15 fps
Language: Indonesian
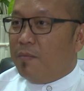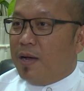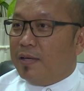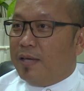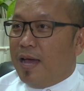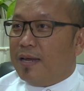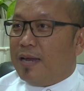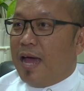
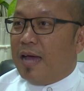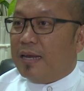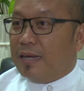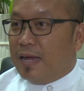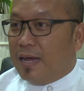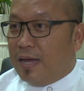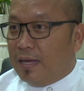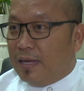bagi
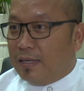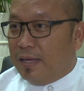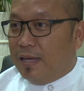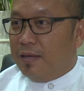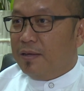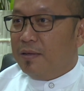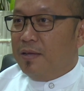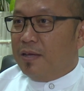anak-anak
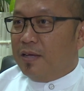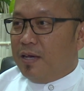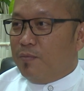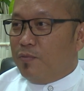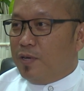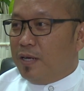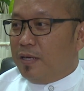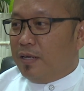ya,
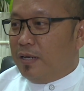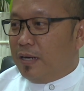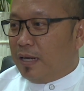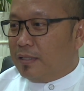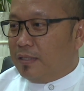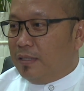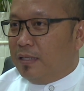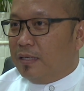kemudian
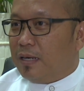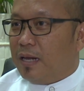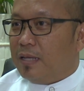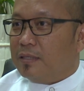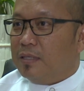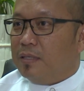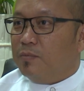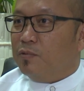
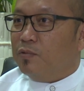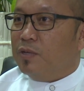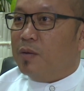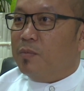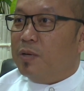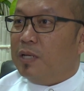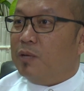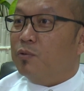generasi-generasi muda
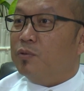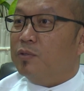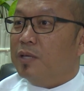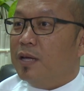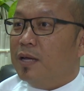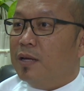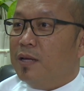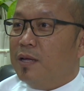
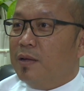berikutnya.